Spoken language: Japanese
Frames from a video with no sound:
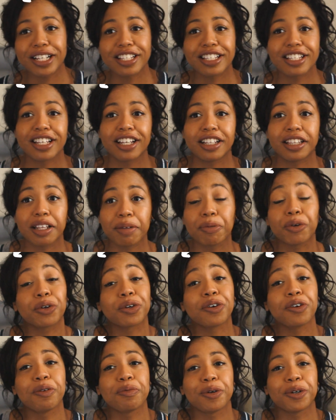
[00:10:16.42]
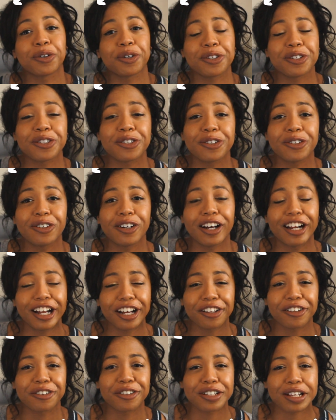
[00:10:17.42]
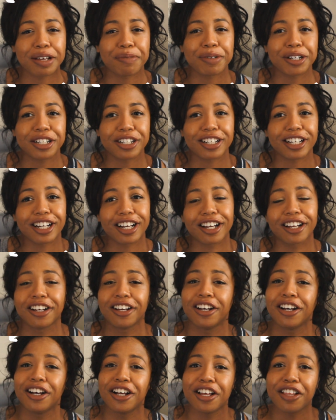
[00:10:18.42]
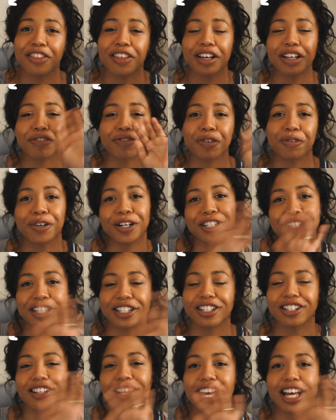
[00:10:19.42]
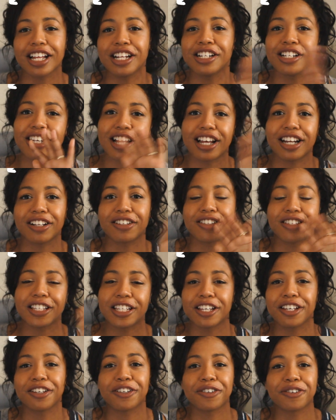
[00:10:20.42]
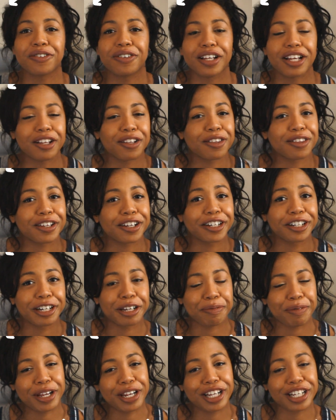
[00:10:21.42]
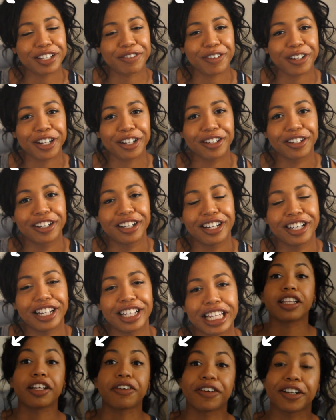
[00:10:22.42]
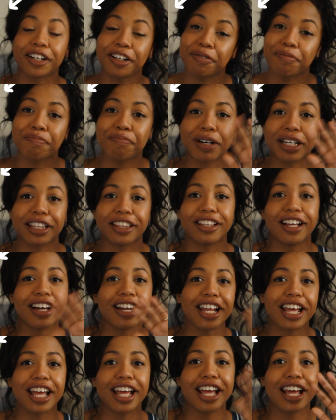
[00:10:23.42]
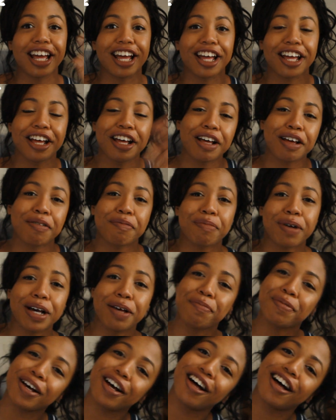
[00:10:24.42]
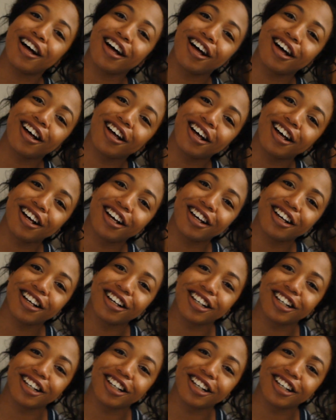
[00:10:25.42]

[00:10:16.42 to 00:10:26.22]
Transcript: ます。でも今日もご視聴ありがとうございました。Thanks for watching to the end and I'll see you healthier in my next video. では、またねバイバーイ